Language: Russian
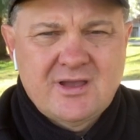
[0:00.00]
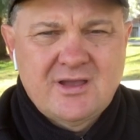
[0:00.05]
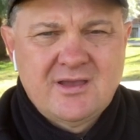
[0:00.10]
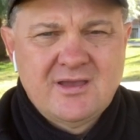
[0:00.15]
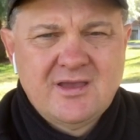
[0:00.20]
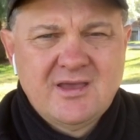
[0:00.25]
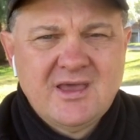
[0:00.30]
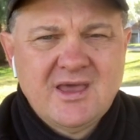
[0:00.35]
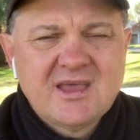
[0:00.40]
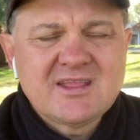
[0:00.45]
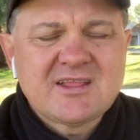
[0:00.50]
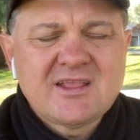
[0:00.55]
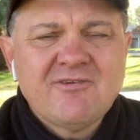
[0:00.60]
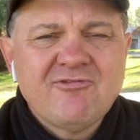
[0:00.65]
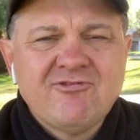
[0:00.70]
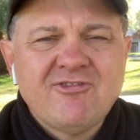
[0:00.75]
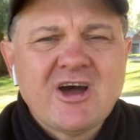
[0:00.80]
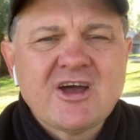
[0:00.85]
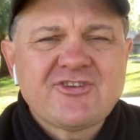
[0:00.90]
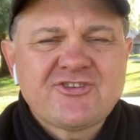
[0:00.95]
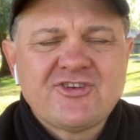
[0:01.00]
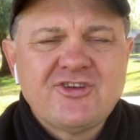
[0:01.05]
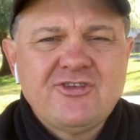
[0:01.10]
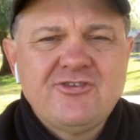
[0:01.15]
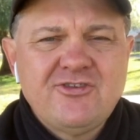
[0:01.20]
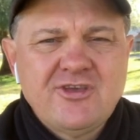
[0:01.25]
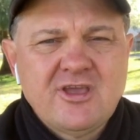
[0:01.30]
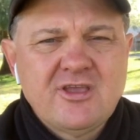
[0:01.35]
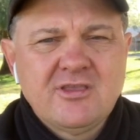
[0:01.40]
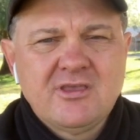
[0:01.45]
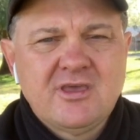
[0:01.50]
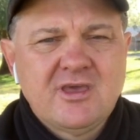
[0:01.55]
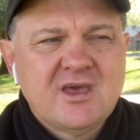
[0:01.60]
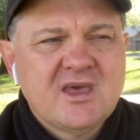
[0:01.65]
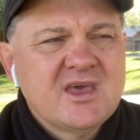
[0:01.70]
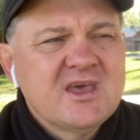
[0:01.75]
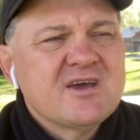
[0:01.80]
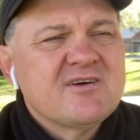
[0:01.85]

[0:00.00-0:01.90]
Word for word: не, это ваши деньги.